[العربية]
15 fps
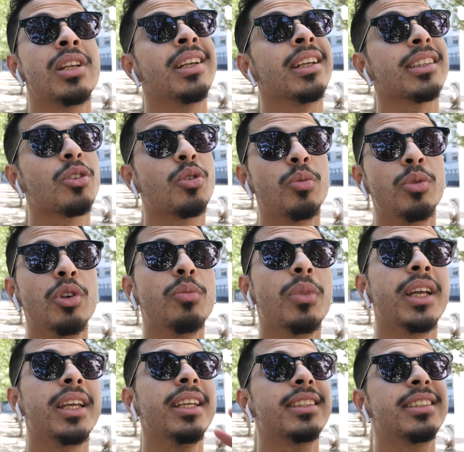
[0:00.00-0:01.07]
اللي نعطيكم اليوم
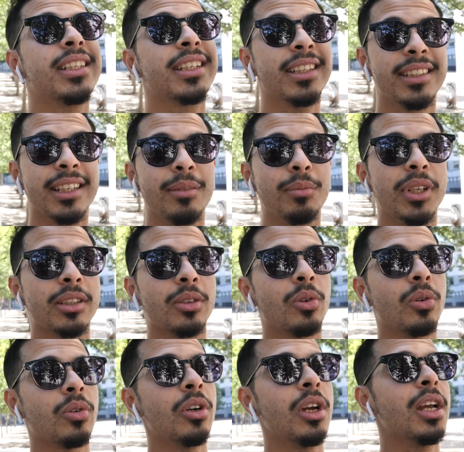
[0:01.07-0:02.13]
هي التيكي ديال
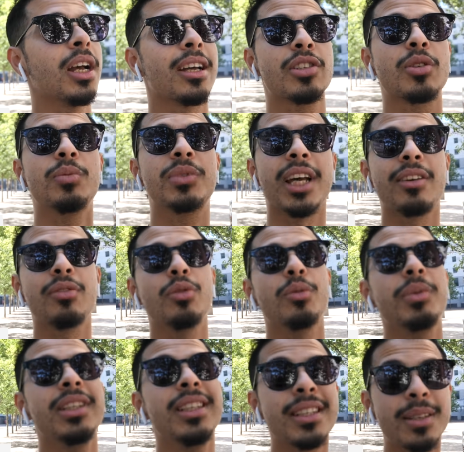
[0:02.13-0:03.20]
المترو خاصكم تعرفوا
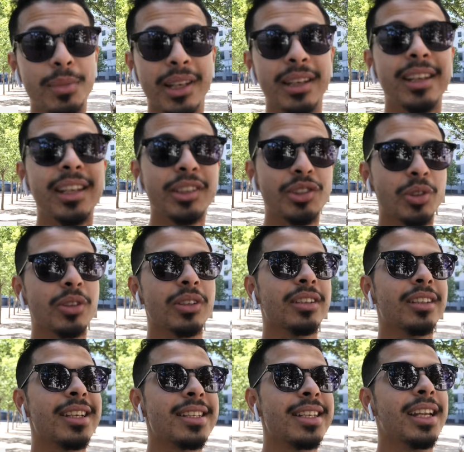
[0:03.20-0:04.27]
بالنسبه لي جون
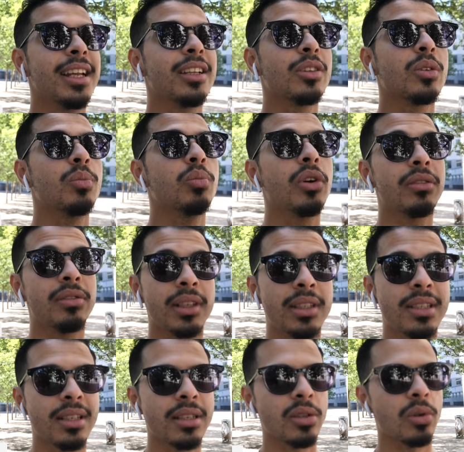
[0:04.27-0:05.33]
الناس اللي عندهم موان
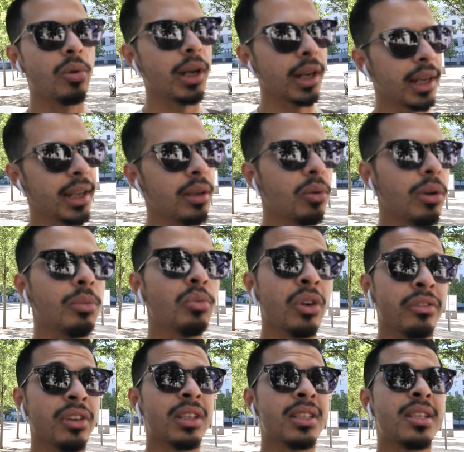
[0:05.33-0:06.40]
26 زون واقيلا ولا موان
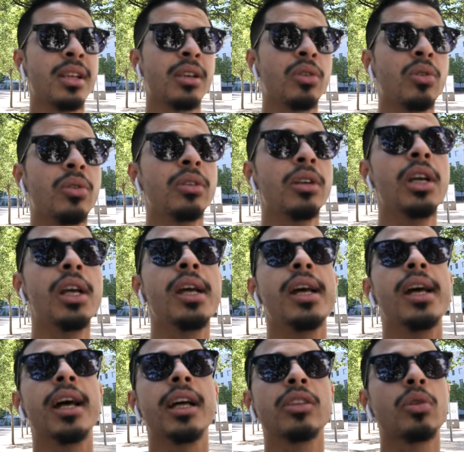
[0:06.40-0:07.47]
25 اون
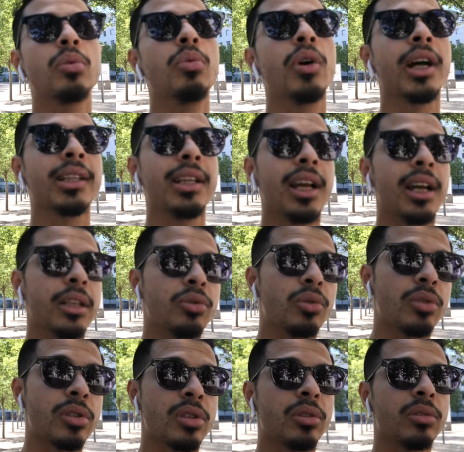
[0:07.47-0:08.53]
عندكم واحد لا
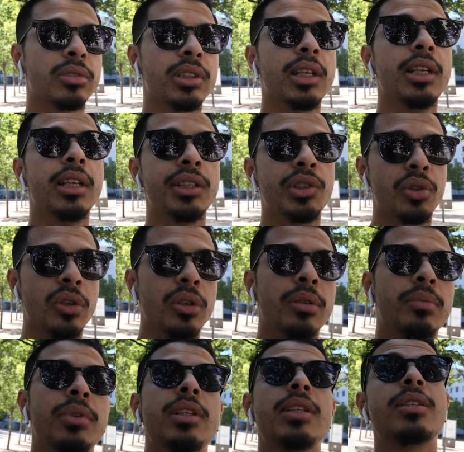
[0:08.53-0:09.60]
ريدوكسيون ديال لي جون
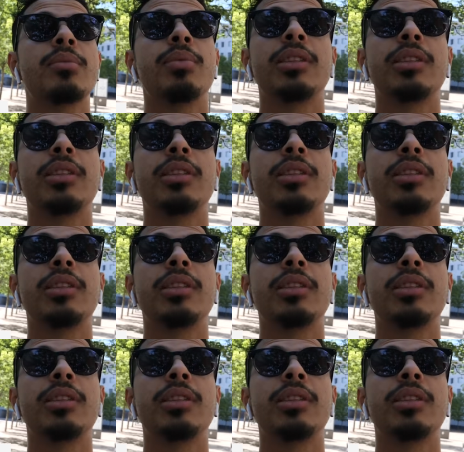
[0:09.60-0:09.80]
بالنسبه